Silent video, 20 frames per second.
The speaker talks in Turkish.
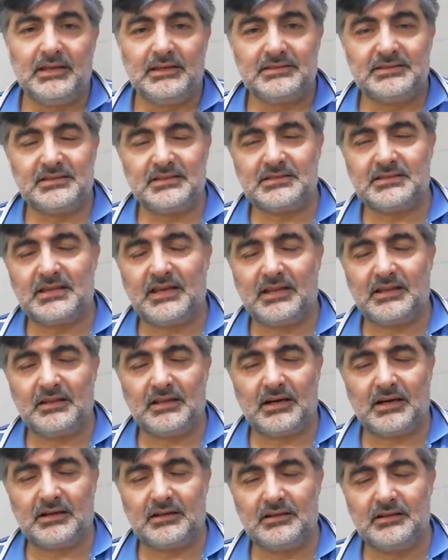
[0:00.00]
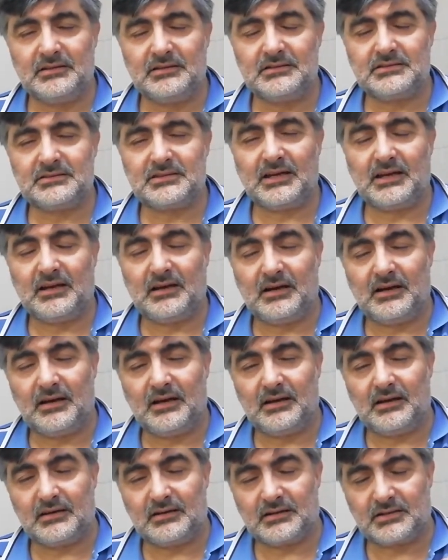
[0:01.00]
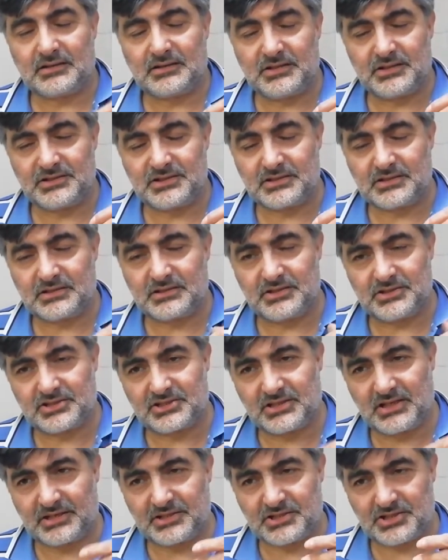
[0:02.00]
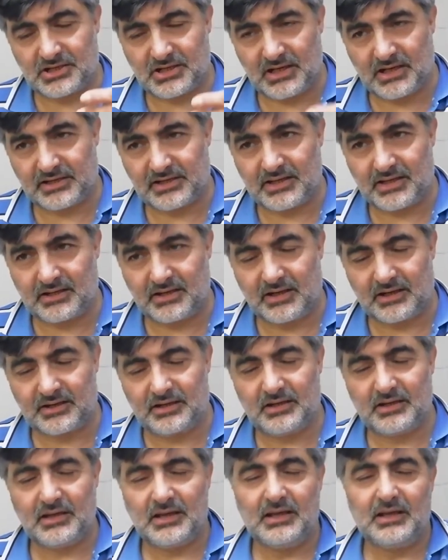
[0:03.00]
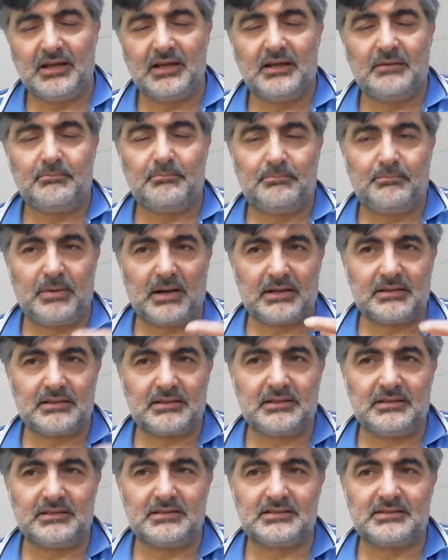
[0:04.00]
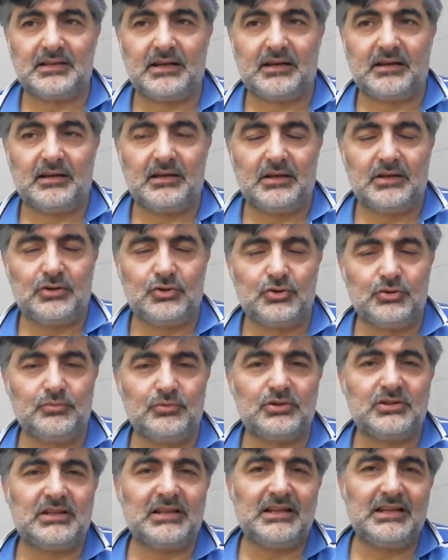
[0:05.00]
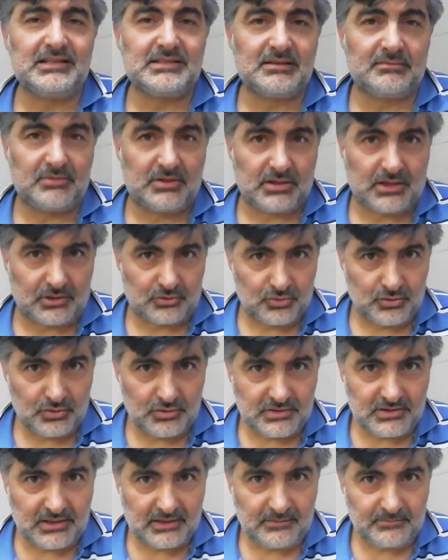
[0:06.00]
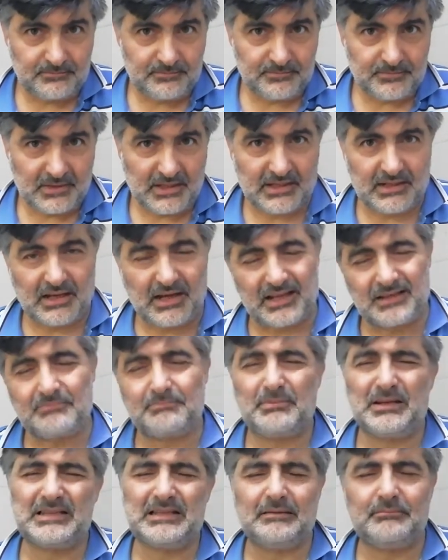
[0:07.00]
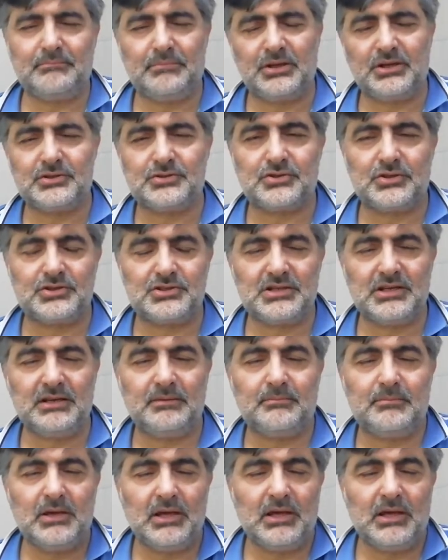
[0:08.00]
Siz kendi aralığınızda kış, kıştan çıkarken arı baktığınızda yumurta ne zaman atıyorsa yani atmadan biraz önce